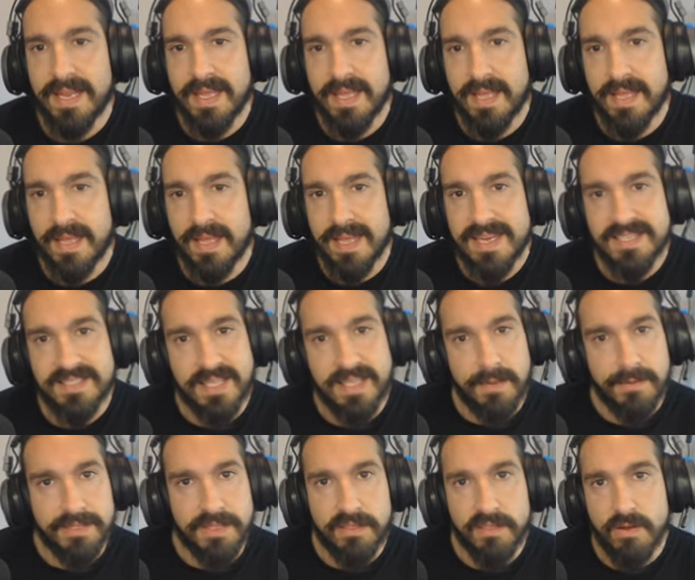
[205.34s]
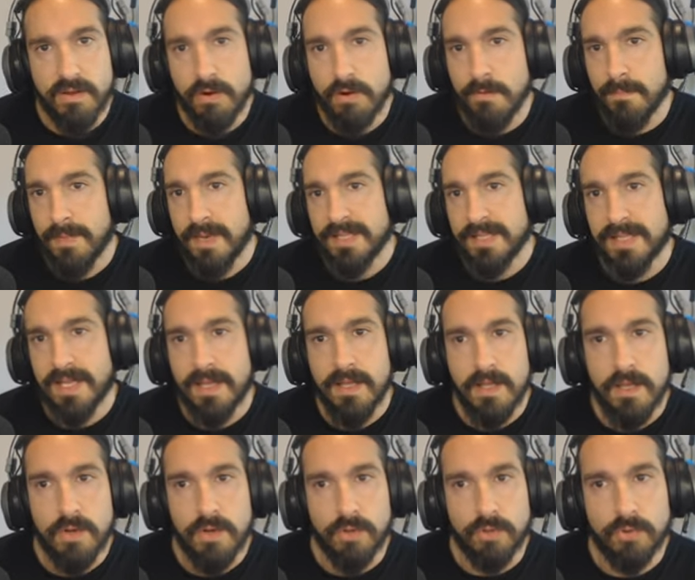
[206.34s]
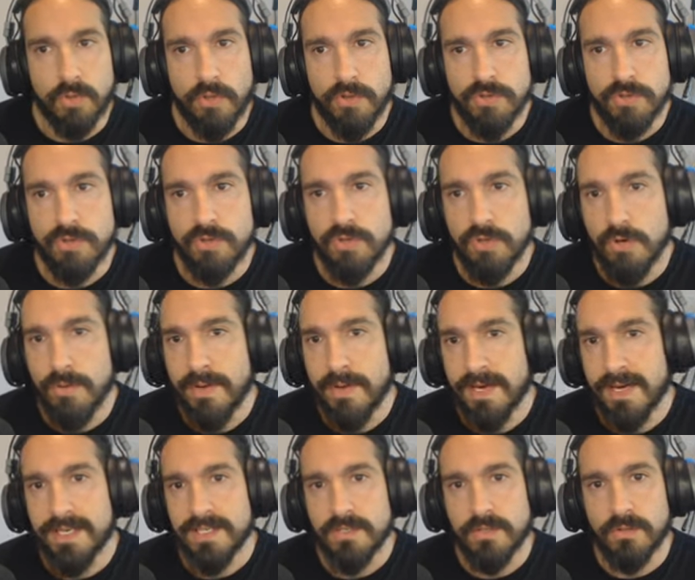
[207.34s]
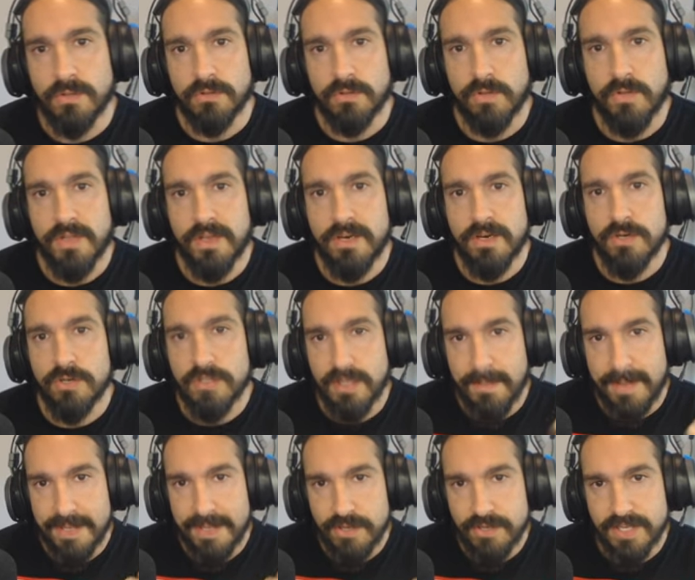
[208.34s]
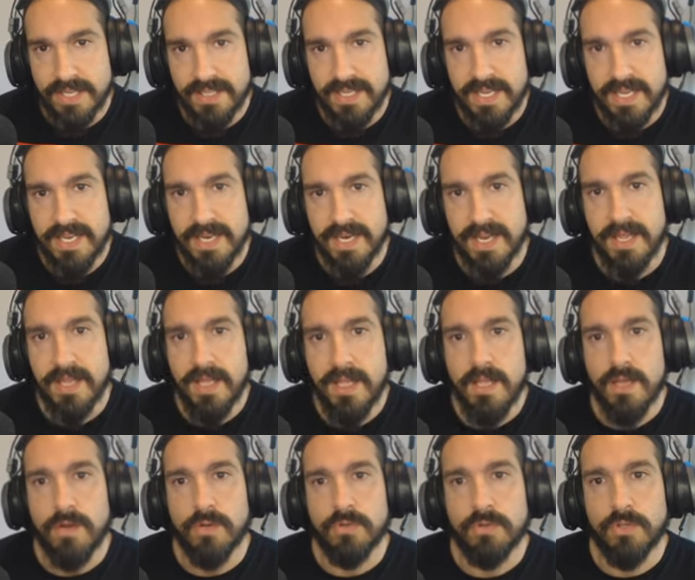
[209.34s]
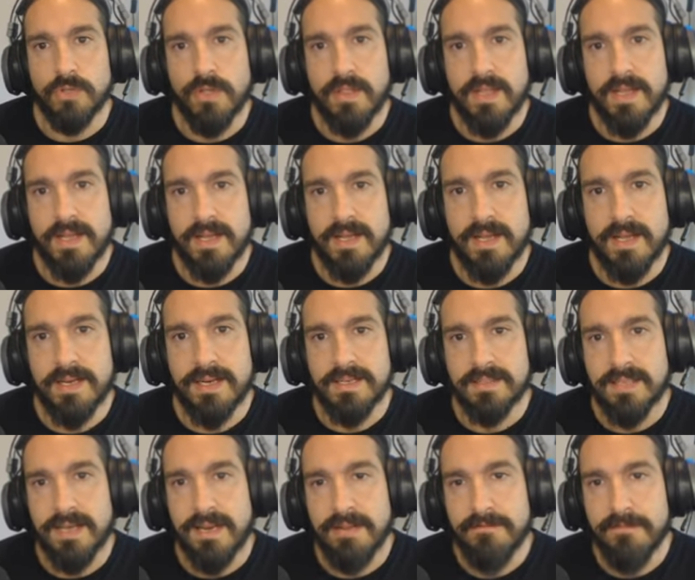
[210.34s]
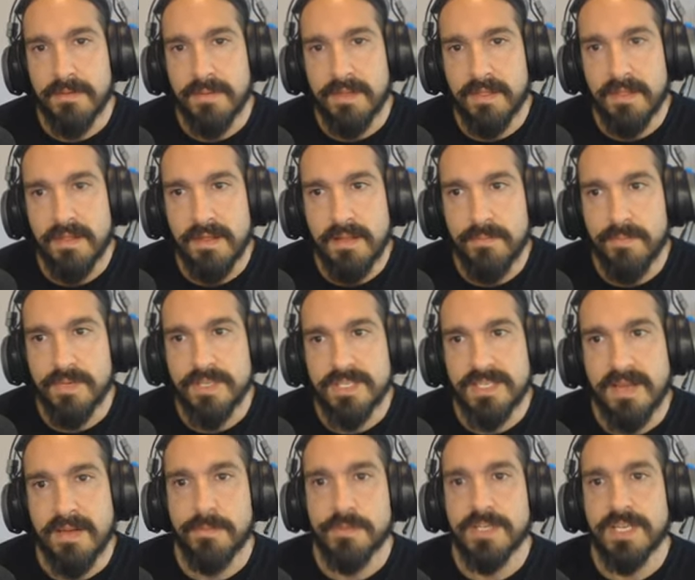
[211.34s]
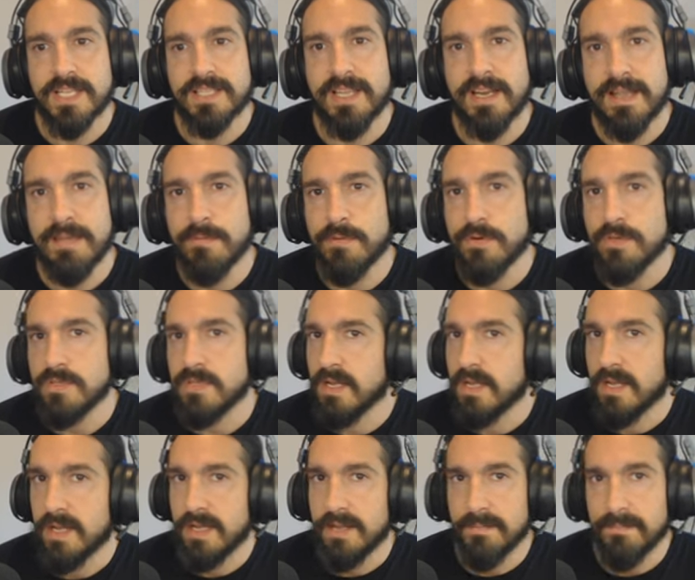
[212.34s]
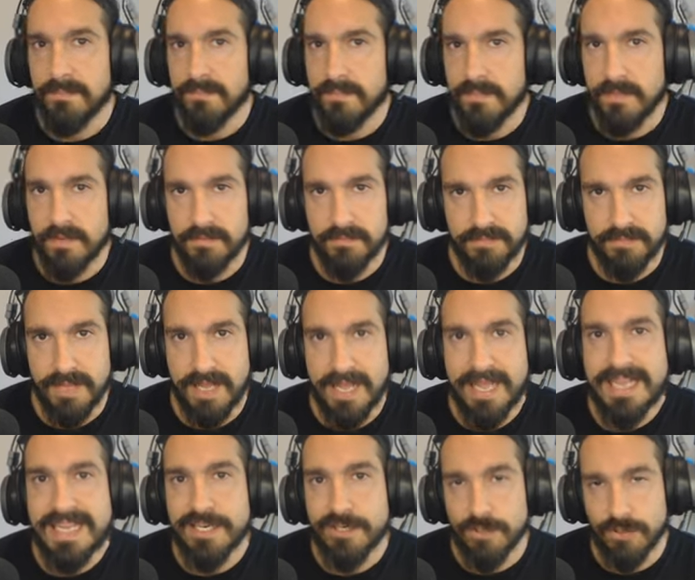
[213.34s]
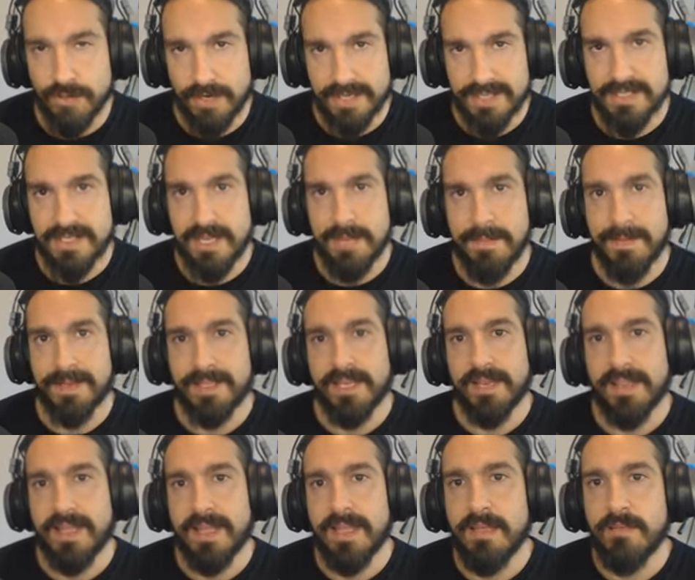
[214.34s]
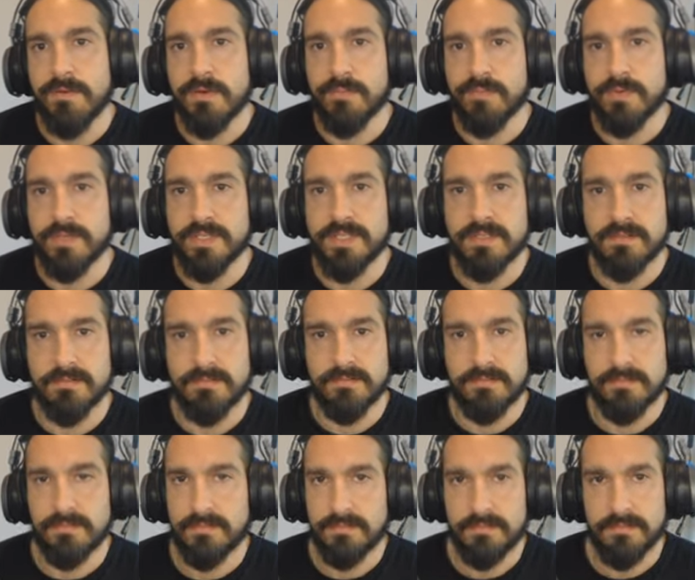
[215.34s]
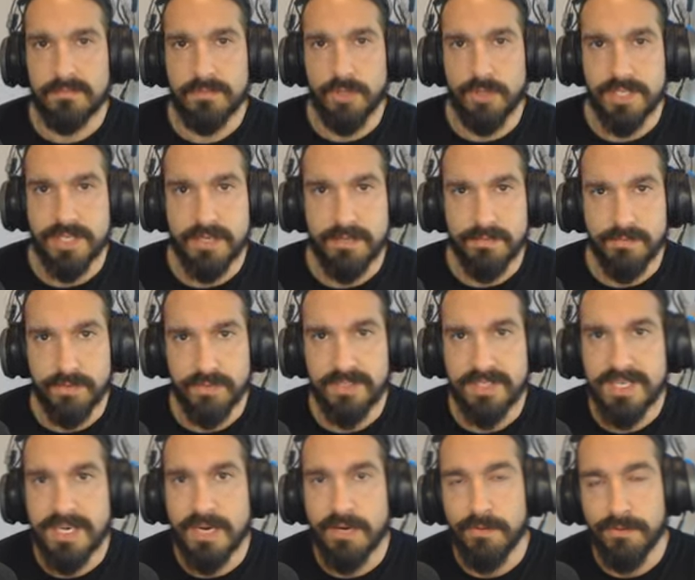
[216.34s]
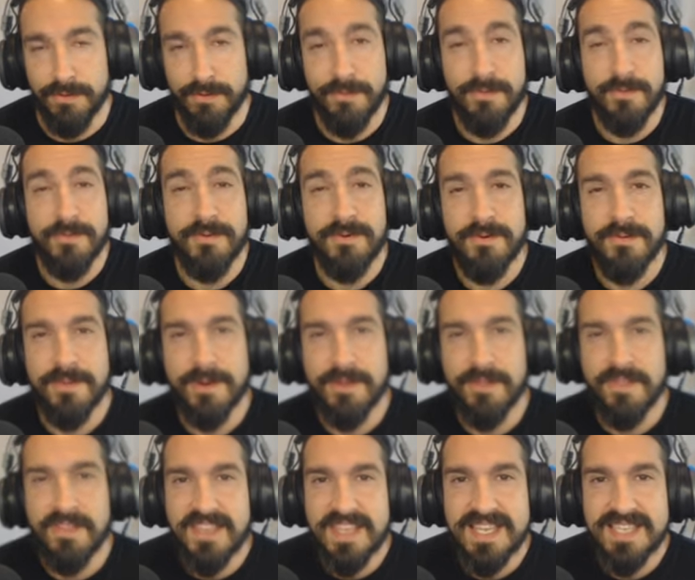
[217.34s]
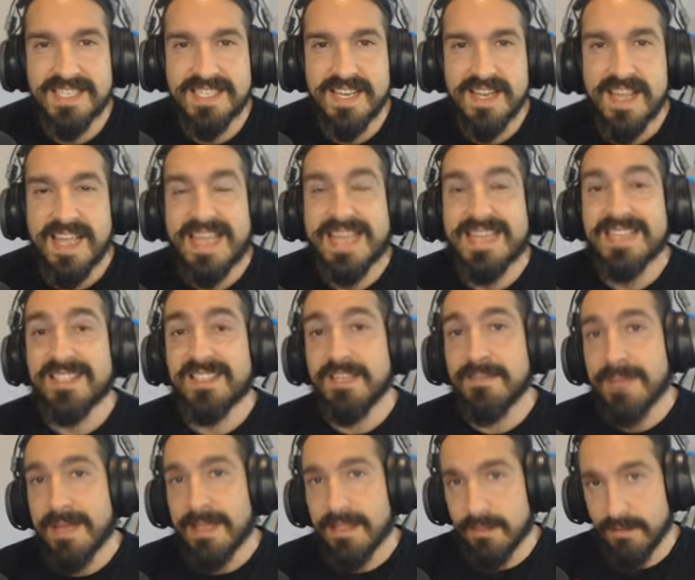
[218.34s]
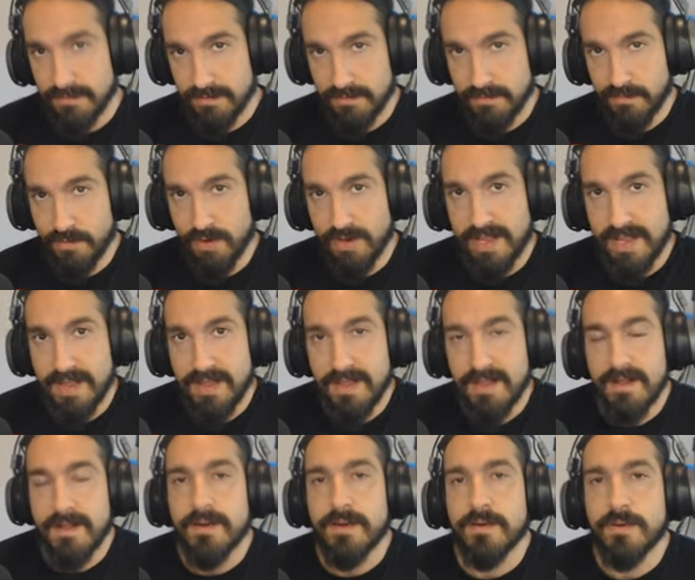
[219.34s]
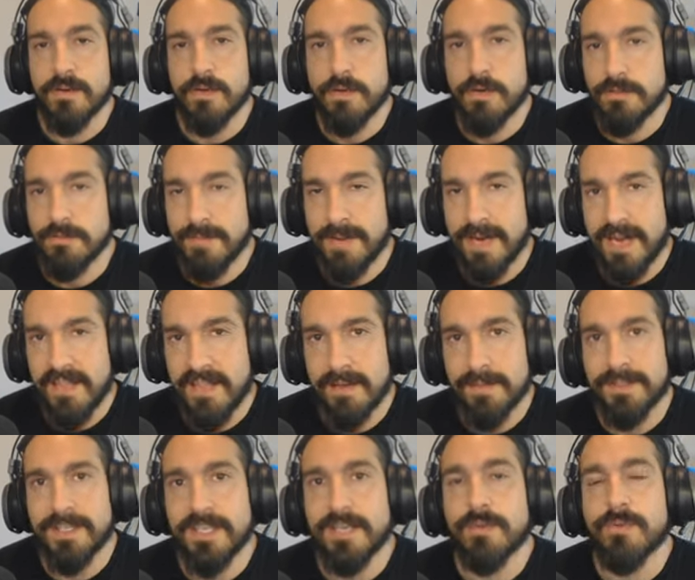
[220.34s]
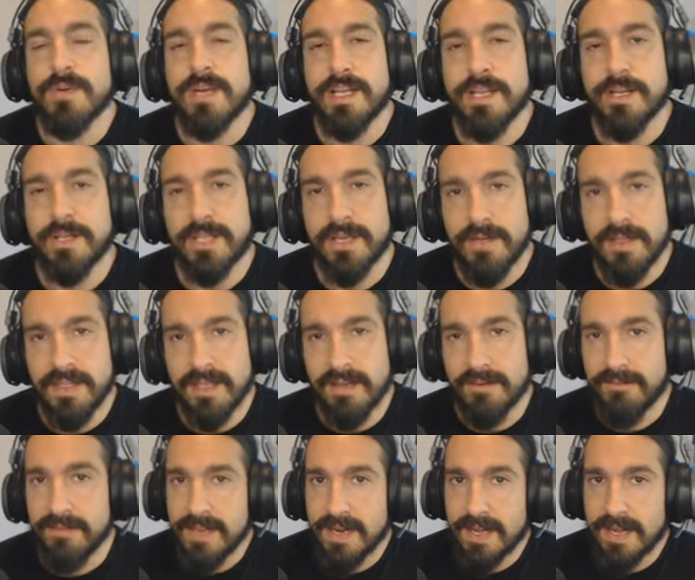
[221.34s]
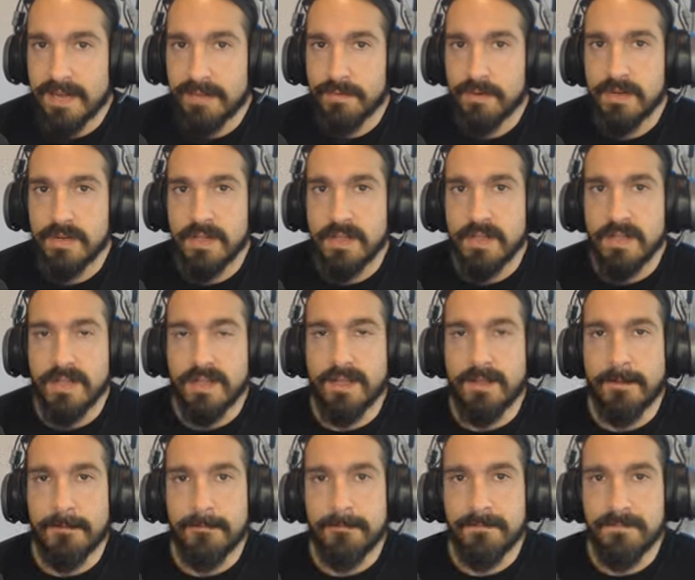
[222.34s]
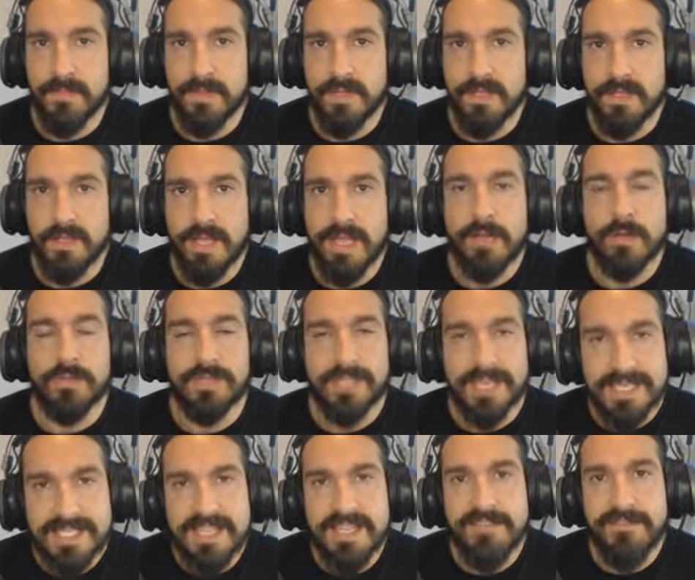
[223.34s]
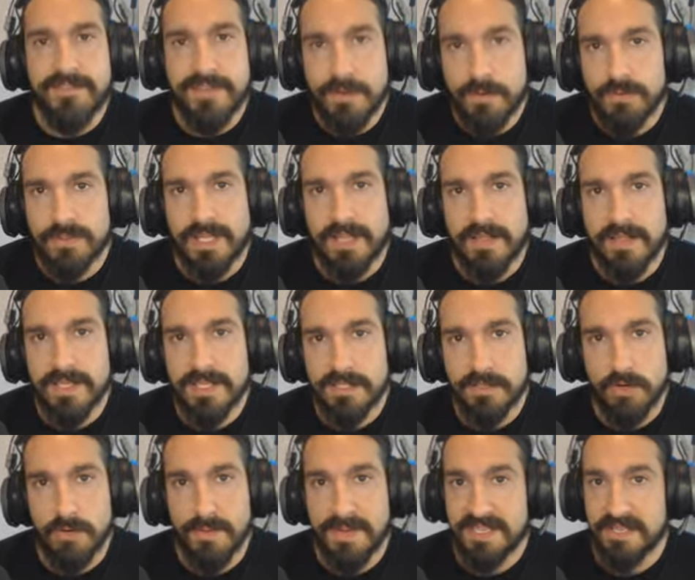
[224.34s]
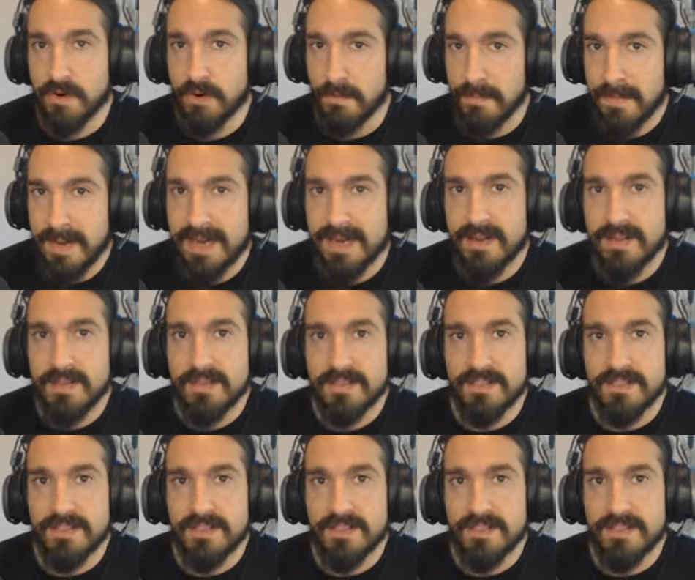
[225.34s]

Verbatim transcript: esta habitación completa, con todos sus overlays, con todos los tamaños que tiene, con toda la información, pues sabemos que tardamos X horas y a partir de ahí, bueno, pues yo qué sé, pues te sale un, número de días estimado, porque no nos para de repetir una y otra vez que al fin y al cabo em, encontrarse dificultades es lo más normal.